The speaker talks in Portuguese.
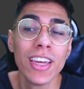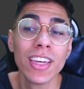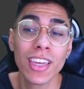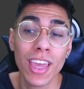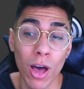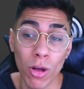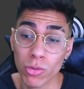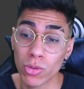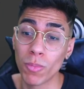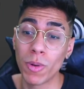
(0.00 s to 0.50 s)

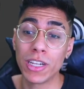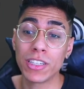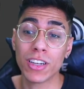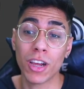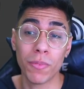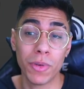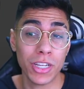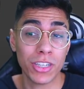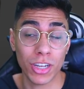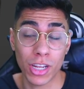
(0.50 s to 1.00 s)
que
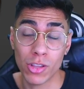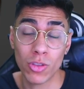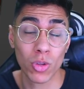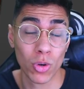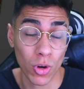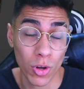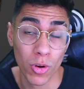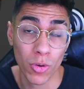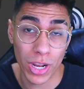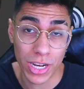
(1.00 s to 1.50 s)
automaticamente
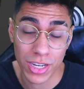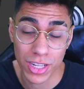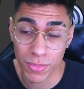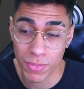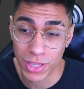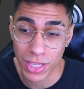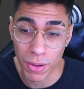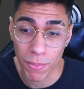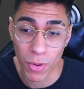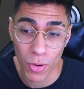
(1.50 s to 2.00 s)
entrou no
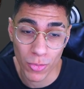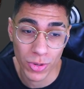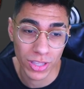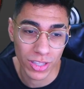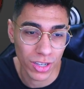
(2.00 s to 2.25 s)
anime, tá bom?